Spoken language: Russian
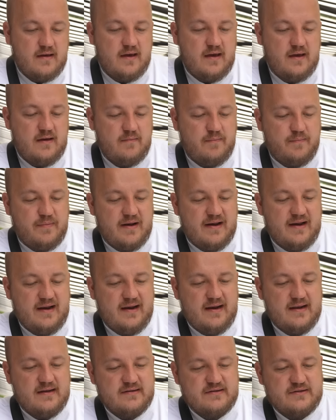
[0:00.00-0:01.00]
И
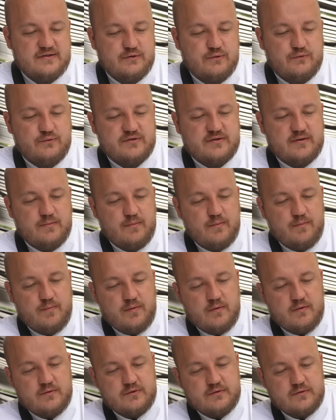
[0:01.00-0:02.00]
полили соусом
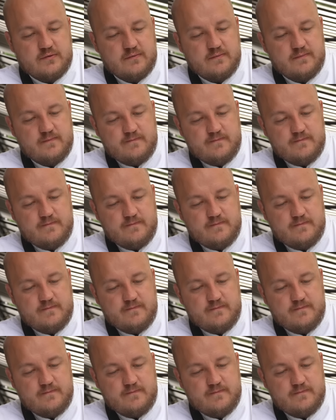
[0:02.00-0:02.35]
понзу.